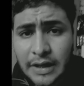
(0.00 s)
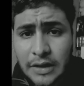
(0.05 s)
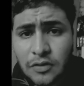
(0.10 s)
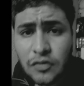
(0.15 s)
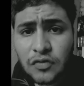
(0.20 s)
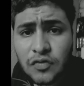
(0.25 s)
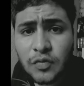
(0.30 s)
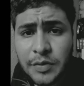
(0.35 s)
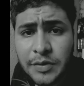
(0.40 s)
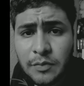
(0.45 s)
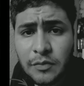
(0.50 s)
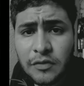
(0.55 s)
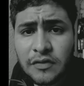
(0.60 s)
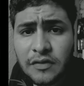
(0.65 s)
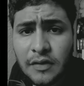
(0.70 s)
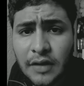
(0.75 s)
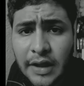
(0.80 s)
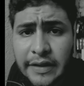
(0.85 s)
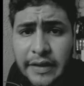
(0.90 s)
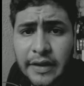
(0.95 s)
o dejaré
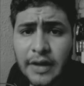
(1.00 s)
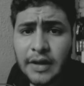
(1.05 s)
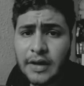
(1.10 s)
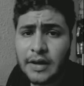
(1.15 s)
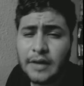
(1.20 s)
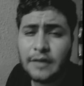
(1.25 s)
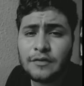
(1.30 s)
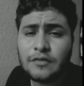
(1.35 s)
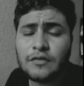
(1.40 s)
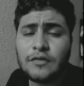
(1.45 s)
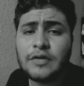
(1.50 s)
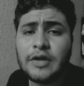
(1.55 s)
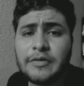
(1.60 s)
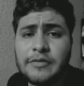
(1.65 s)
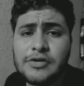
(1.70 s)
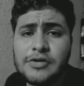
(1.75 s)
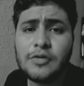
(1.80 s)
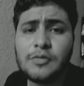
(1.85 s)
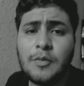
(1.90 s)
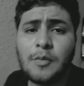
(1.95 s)
el link en la
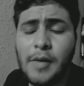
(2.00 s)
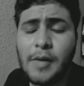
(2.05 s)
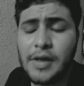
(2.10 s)
descripción